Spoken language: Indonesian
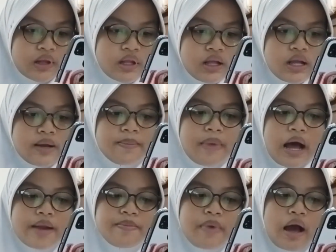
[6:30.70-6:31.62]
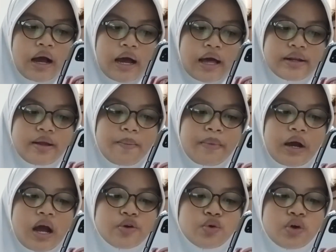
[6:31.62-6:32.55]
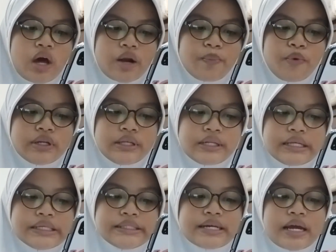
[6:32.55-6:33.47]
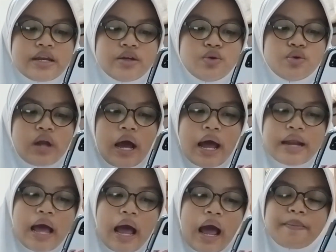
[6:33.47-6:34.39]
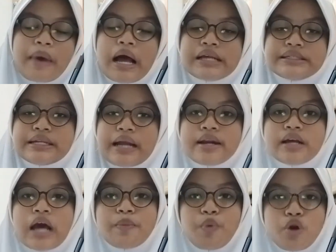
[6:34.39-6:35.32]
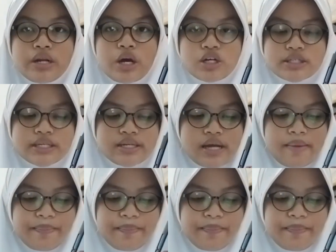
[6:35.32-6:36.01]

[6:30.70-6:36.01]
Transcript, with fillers: Bahan bakar yang mengandung karbon ini jika digunakan akan menghasilkan karbon dioksida.